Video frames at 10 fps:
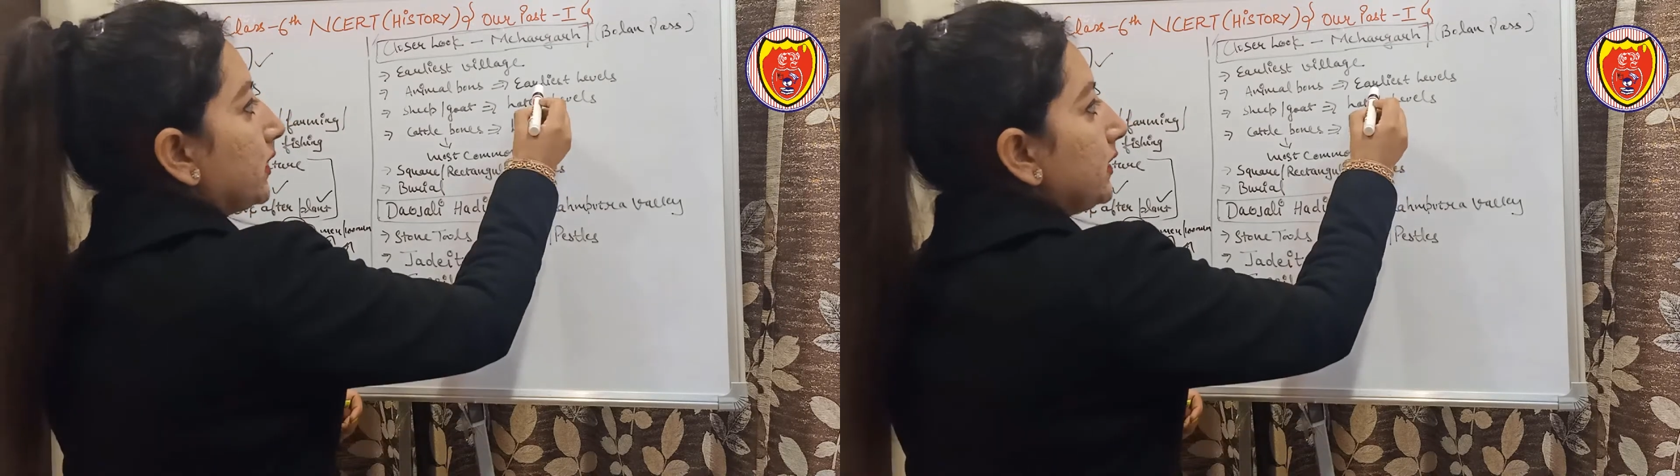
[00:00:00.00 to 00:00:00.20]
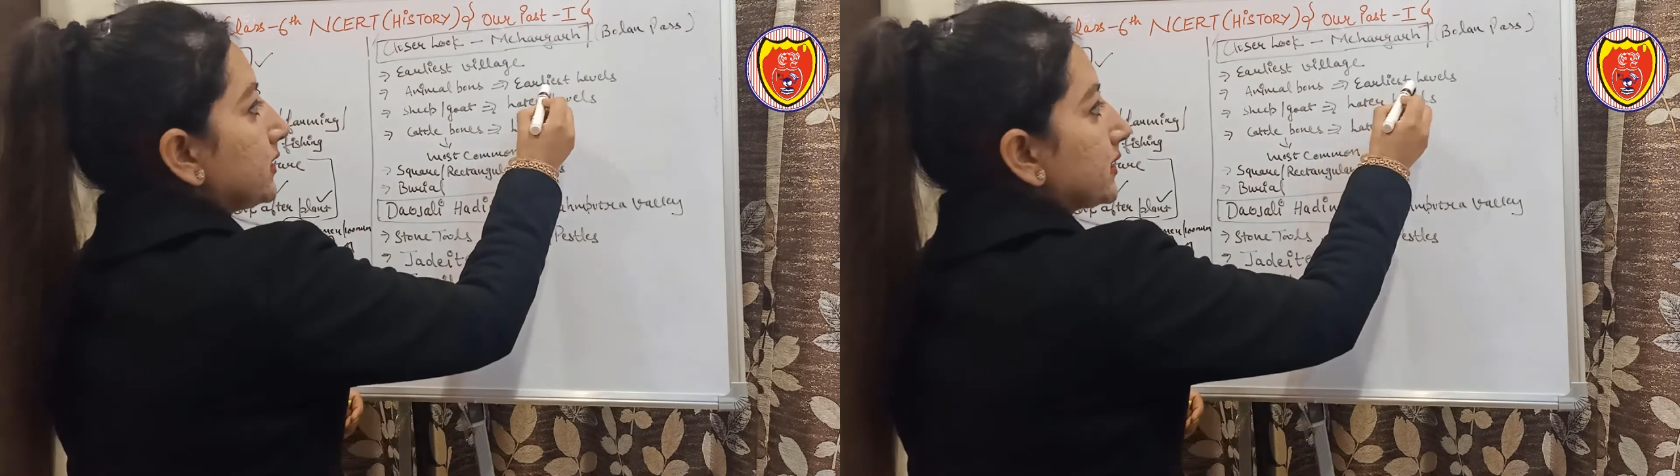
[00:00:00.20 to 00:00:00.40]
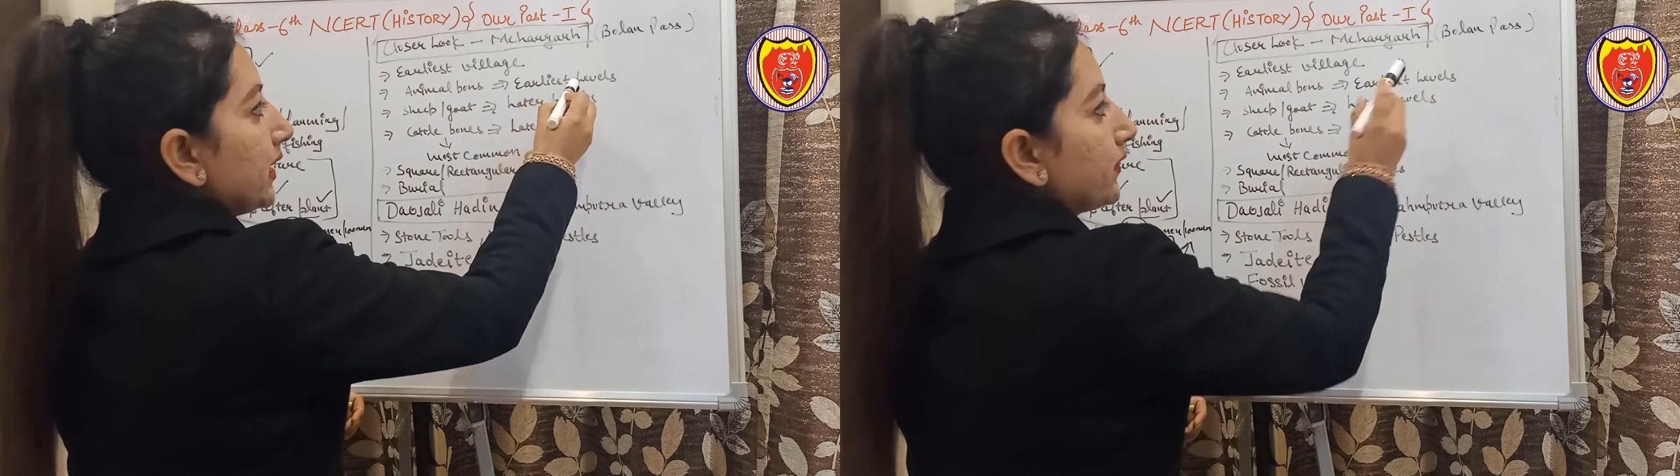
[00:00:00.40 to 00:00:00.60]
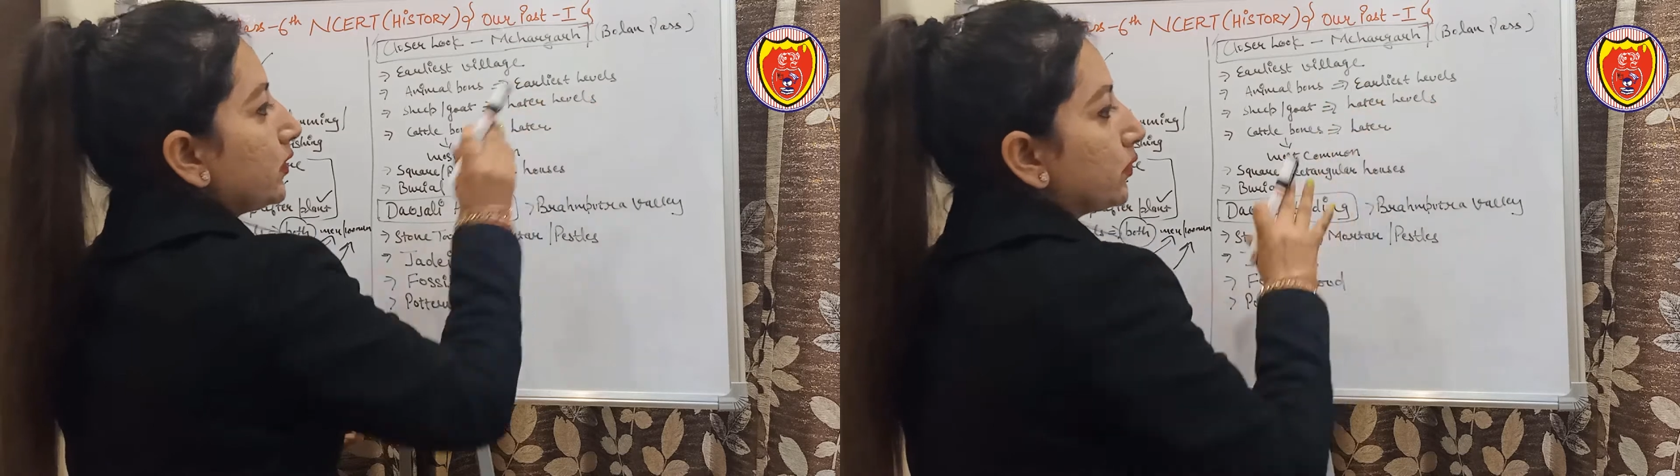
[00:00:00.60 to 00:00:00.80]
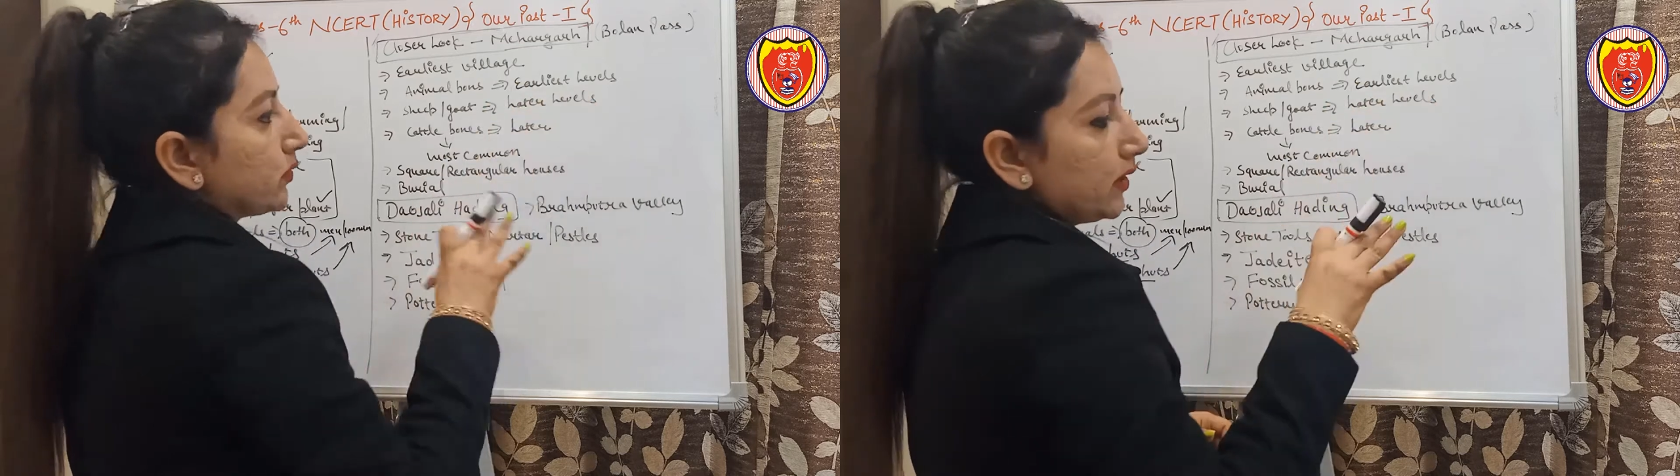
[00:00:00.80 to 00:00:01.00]
अर्लीस्ट
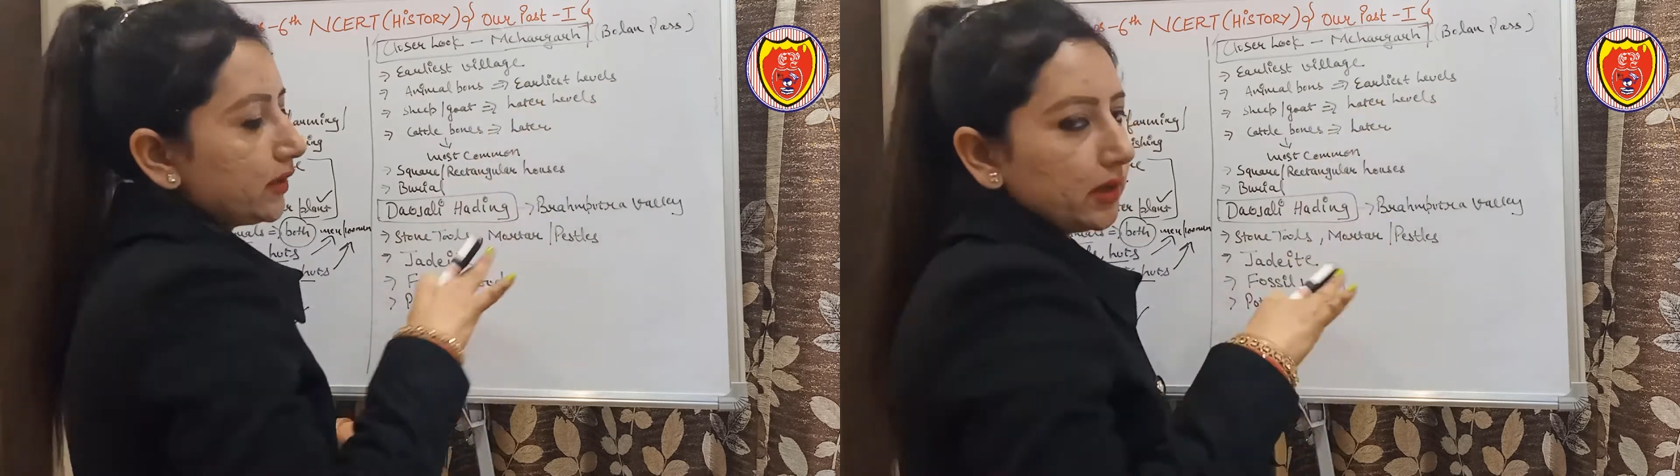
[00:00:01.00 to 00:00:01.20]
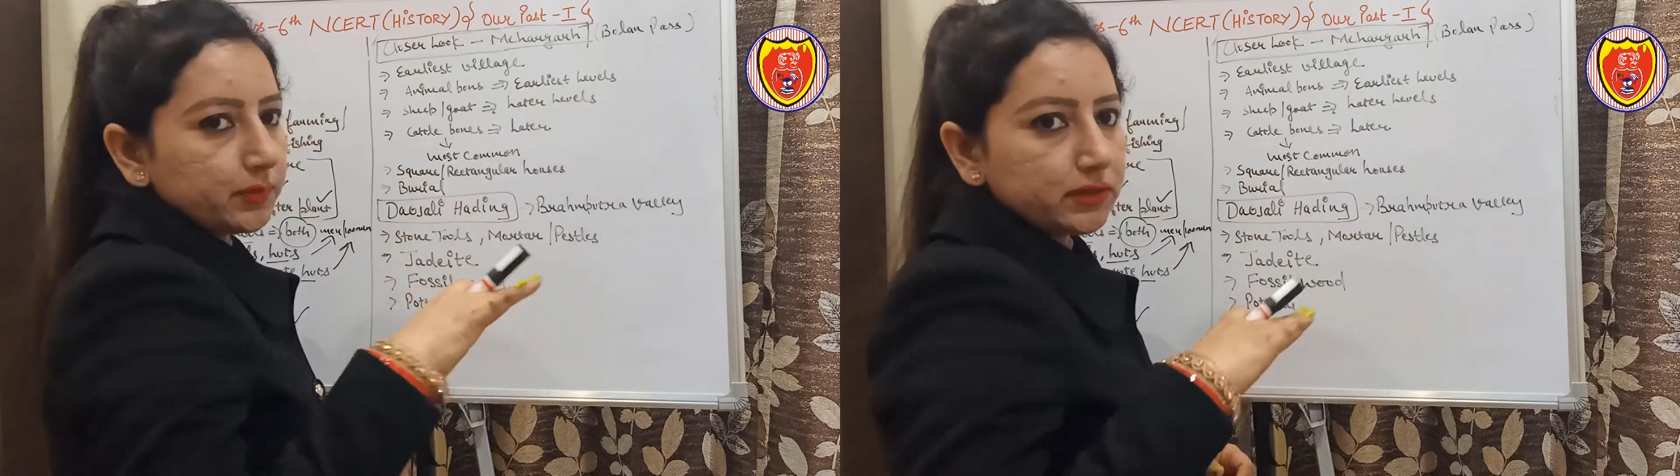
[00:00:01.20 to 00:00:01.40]
लेवल होता है यहाँ